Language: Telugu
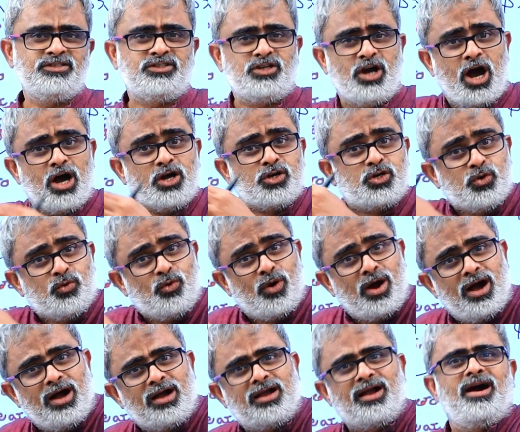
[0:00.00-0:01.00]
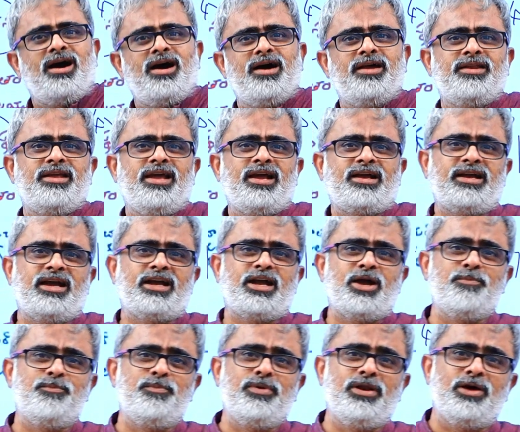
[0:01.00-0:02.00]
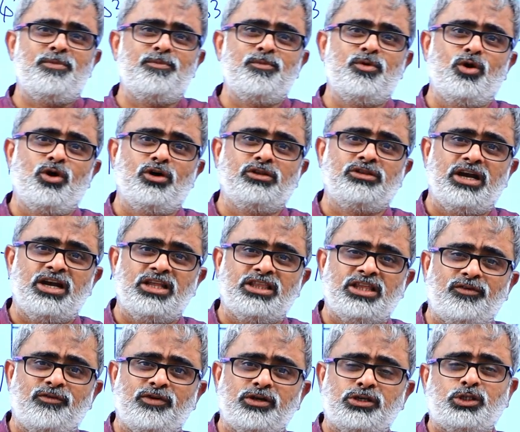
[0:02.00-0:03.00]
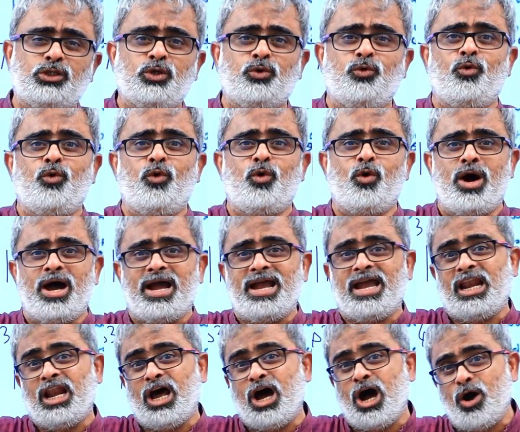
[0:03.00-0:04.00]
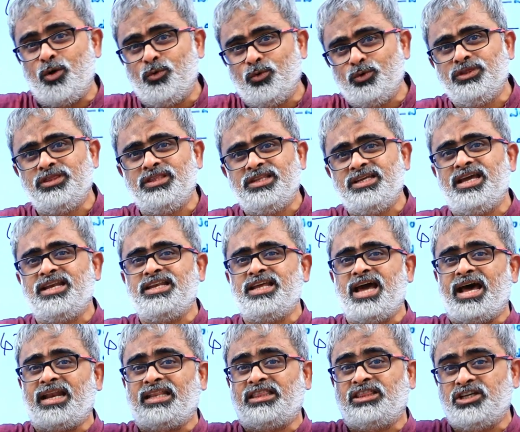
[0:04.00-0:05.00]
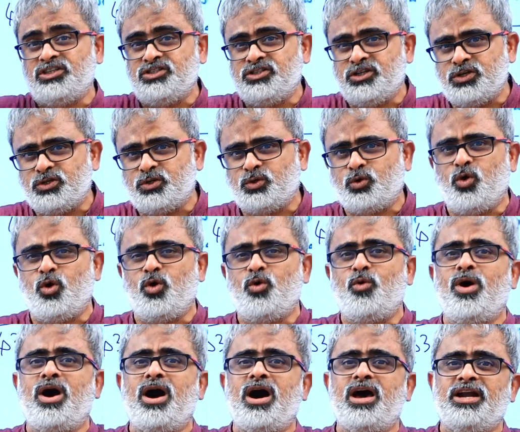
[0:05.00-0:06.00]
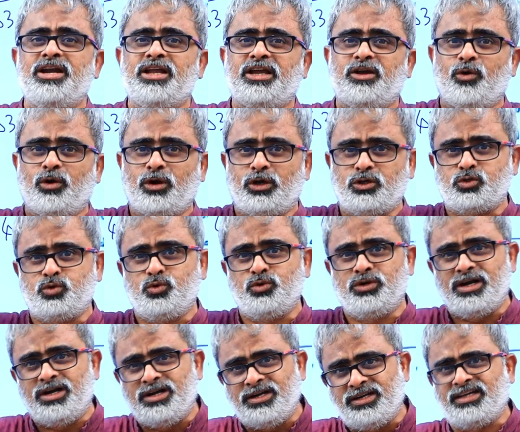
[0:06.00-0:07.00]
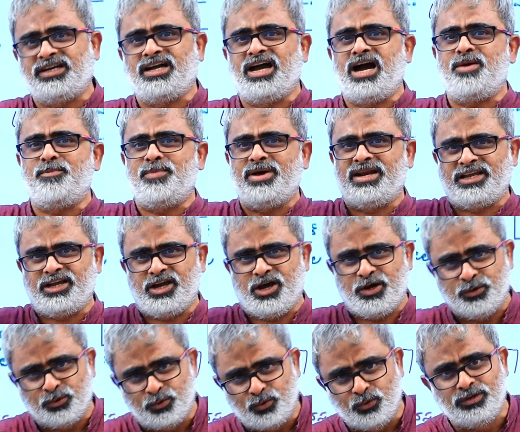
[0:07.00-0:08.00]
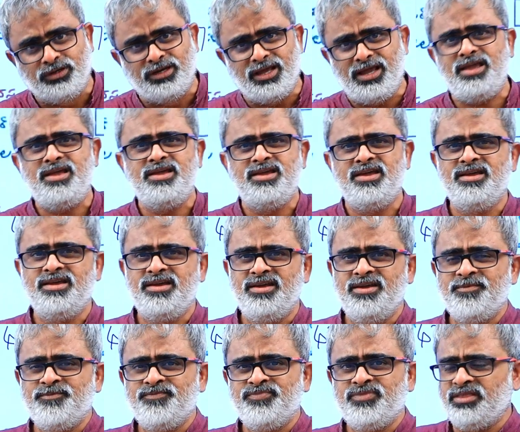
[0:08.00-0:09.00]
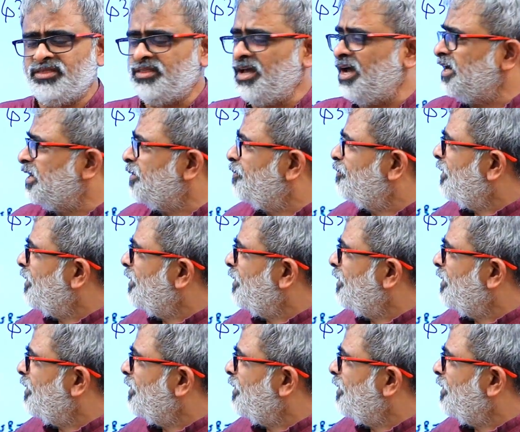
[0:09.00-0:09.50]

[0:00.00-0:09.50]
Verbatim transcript: జాషువా గారి యొక్క గబ్బిలంలో దళిత వస్తువు ఎలా ఉంది అని అర్థం చేసుకోవాలని ఒక స్టూడెంట్గా మనకి అనుకుంటే దాన్ని